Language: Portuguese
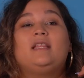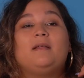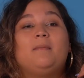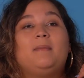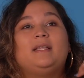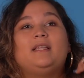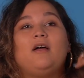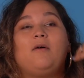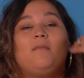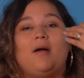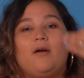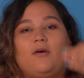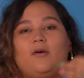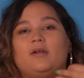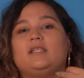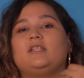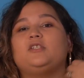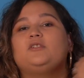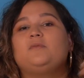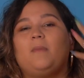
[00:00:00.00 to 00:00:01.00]
e também dá uma
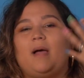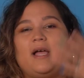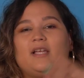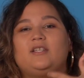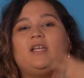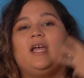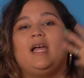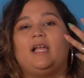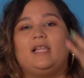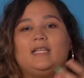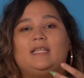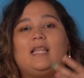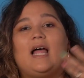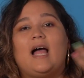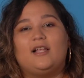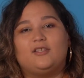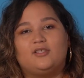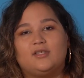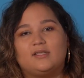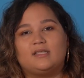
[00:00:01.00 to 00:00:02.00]
coisa de mais
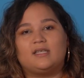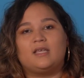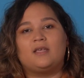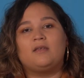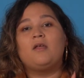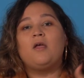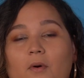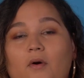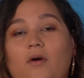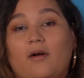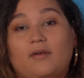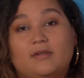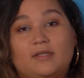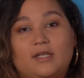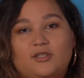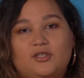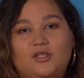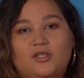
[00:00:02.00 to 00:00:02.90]
realidade, assim, por causa